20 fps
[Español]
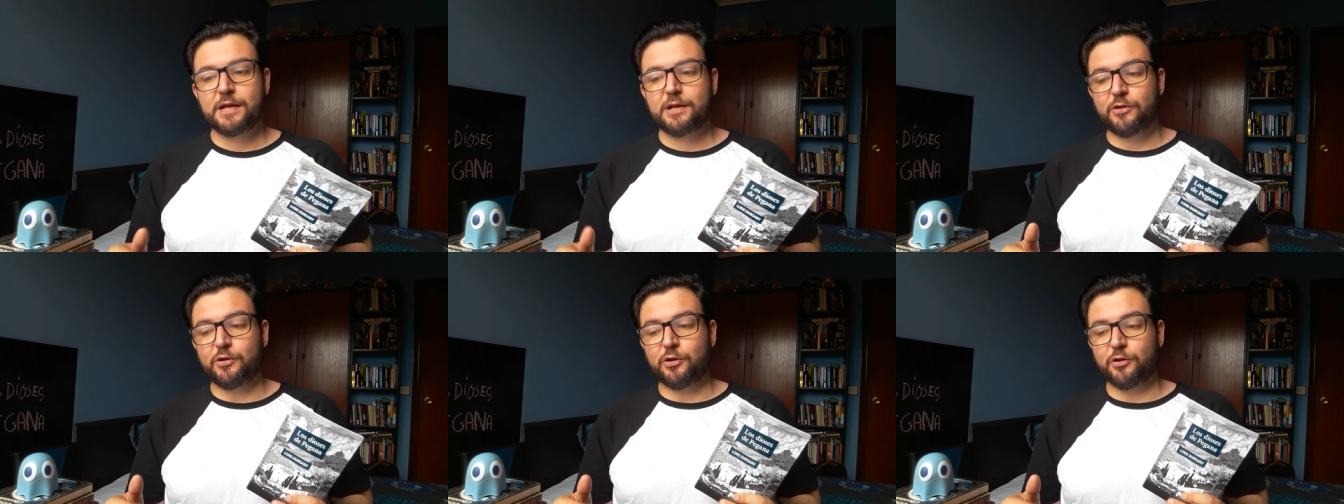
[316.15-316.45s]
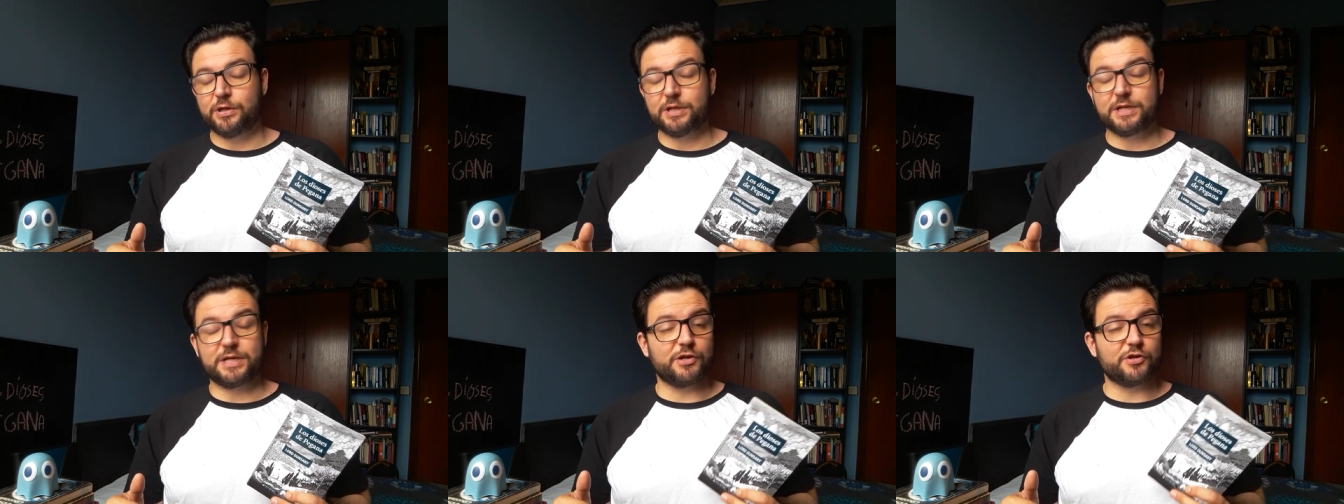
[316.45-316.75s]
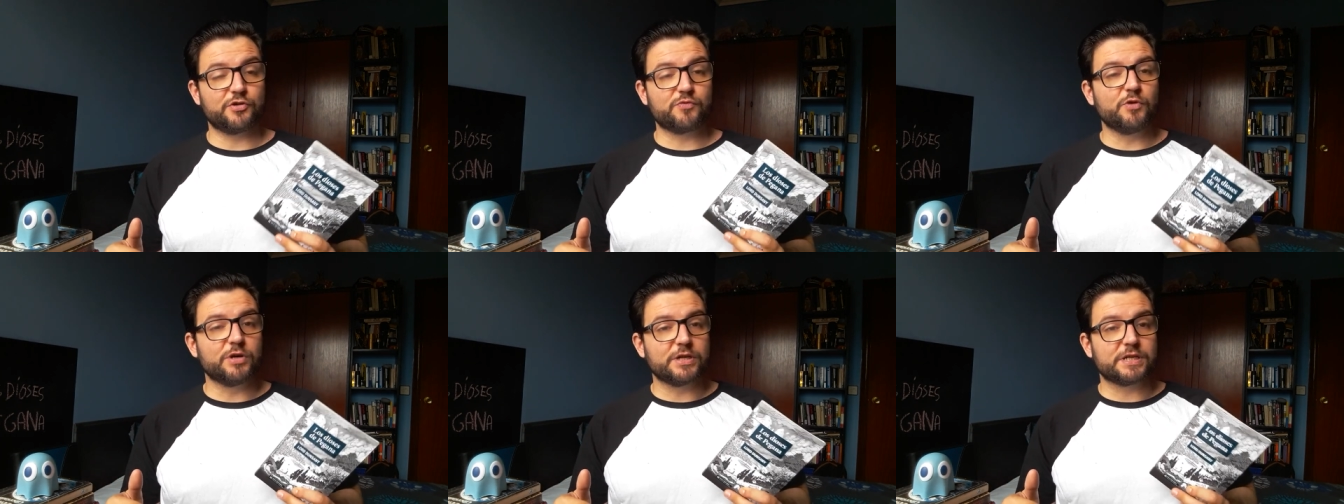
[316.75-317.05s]
donde se
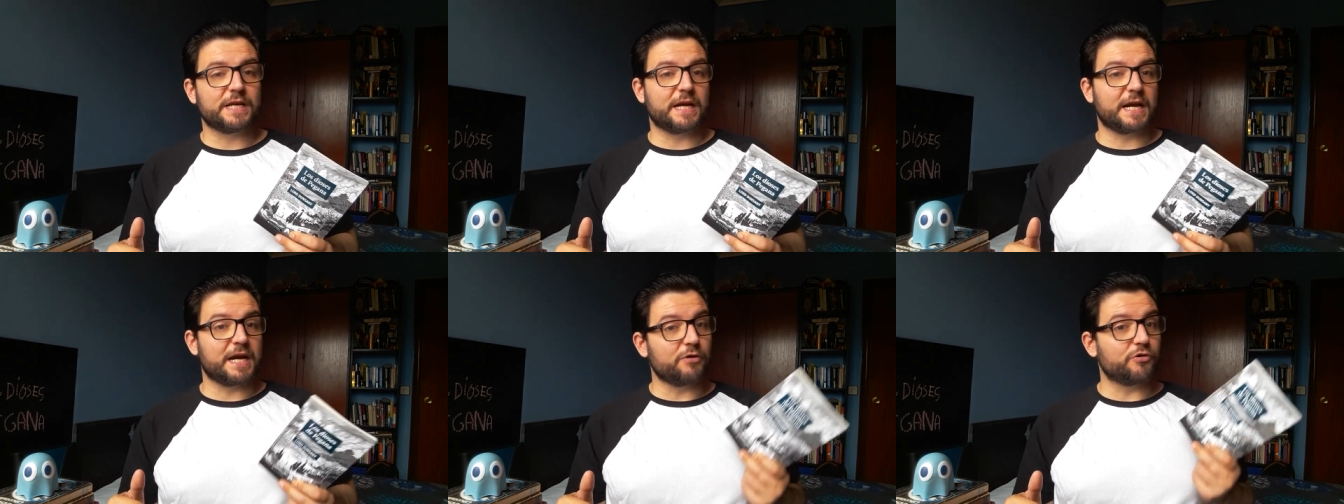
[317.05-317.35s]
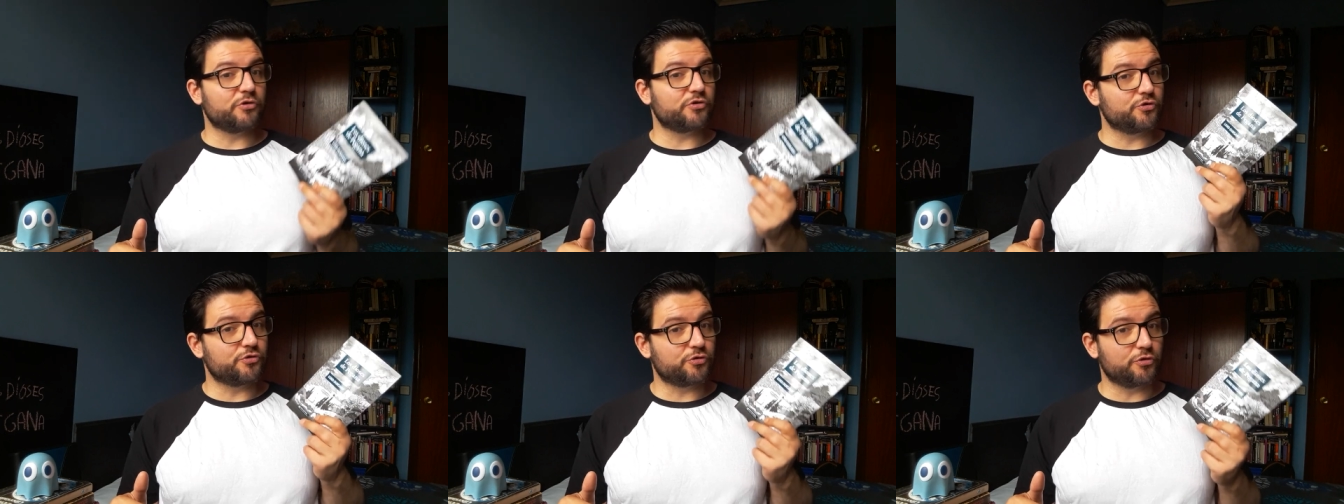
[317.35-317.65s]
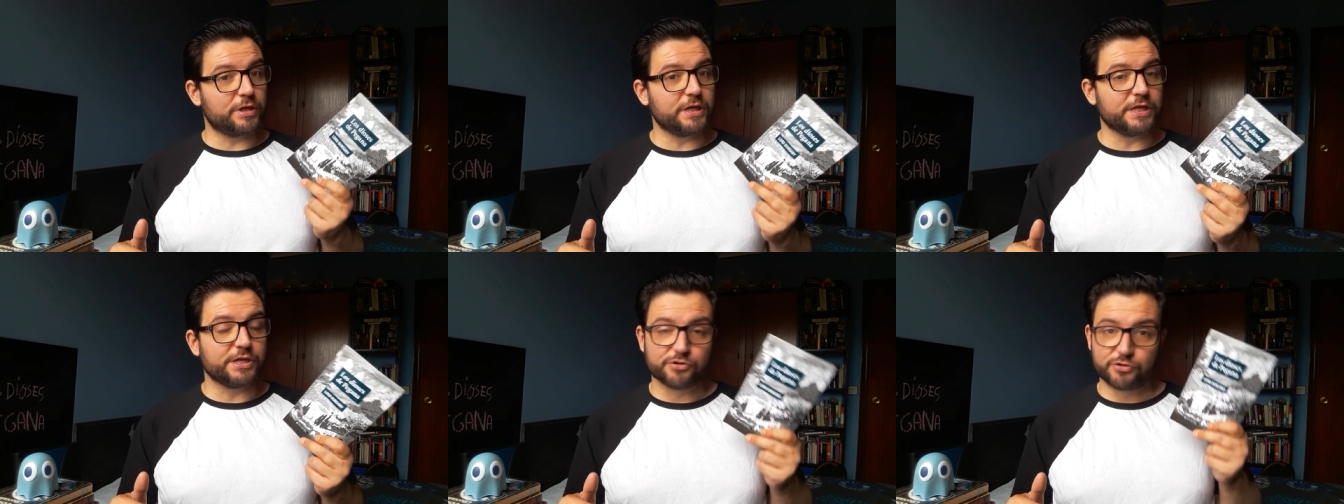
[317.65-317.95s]
nos muestran los
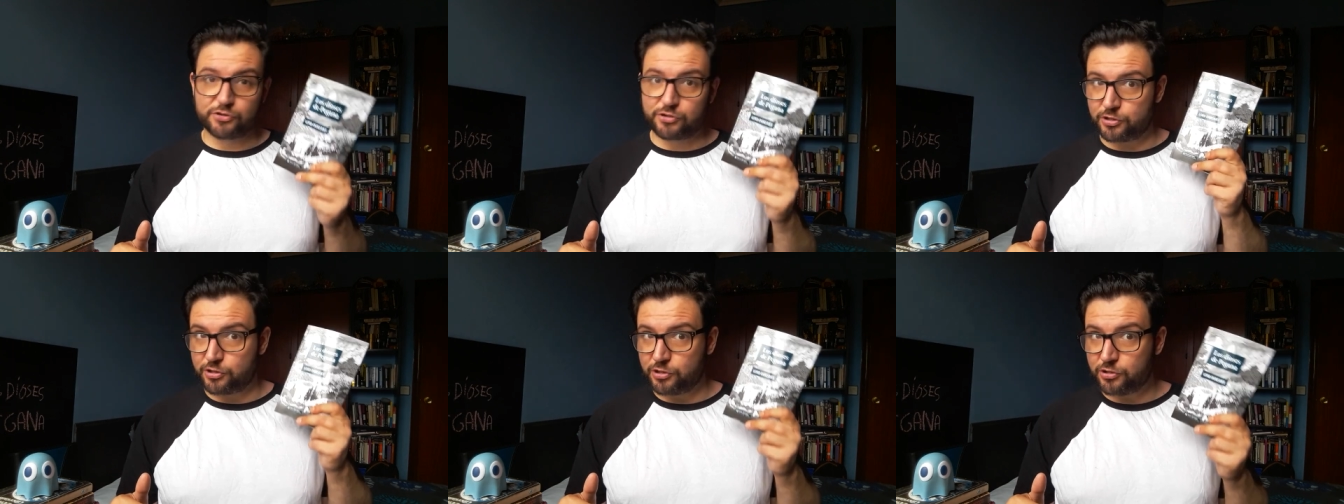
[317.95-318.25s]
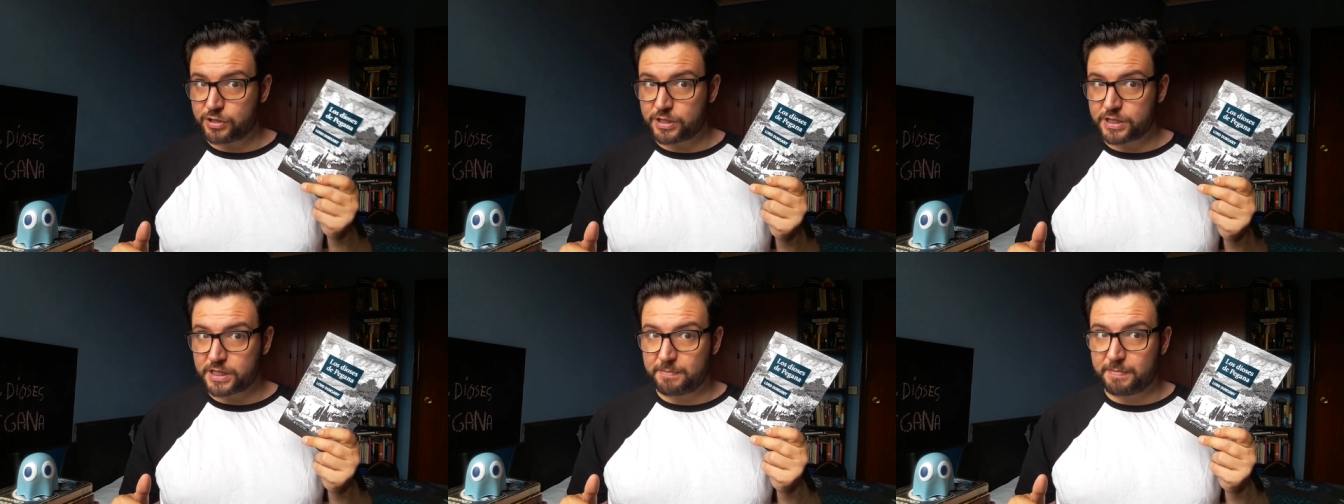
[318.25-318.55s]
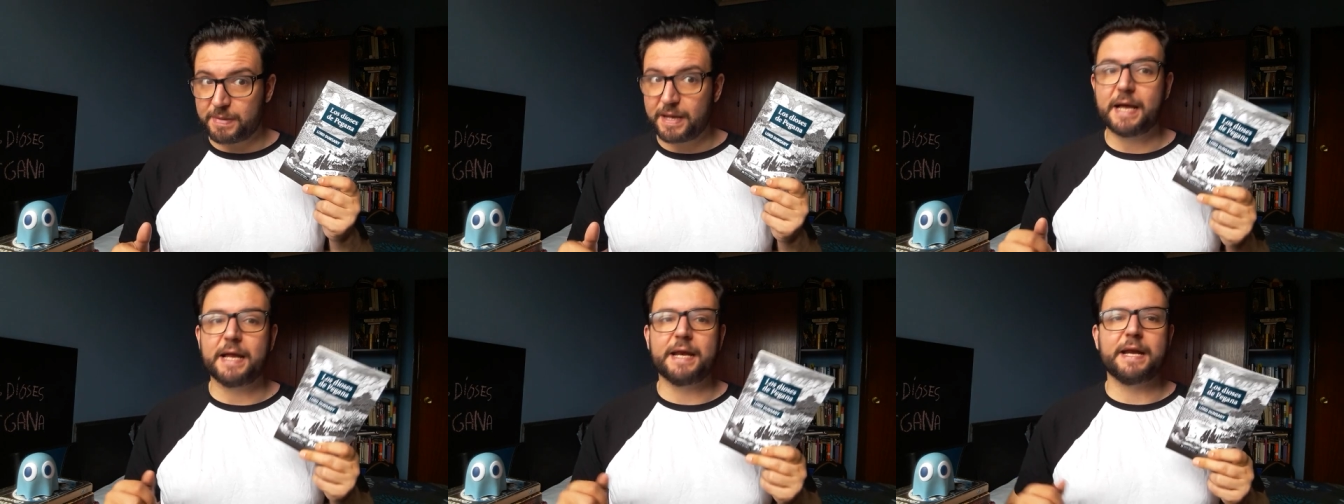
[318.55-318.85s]
susodichos dioses de
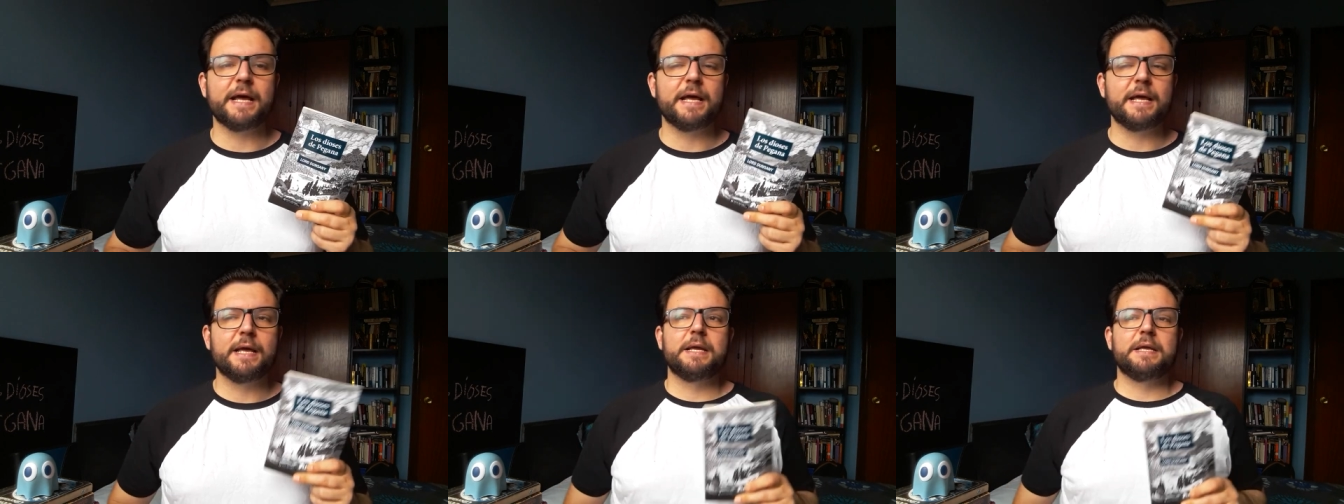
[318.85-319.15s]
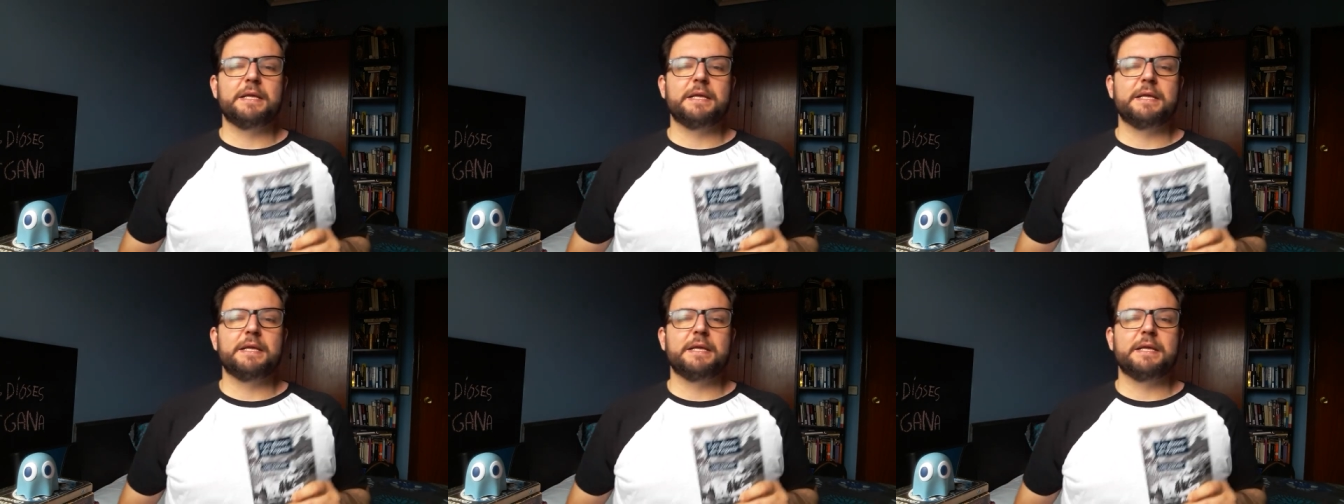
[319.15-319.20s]
Pegana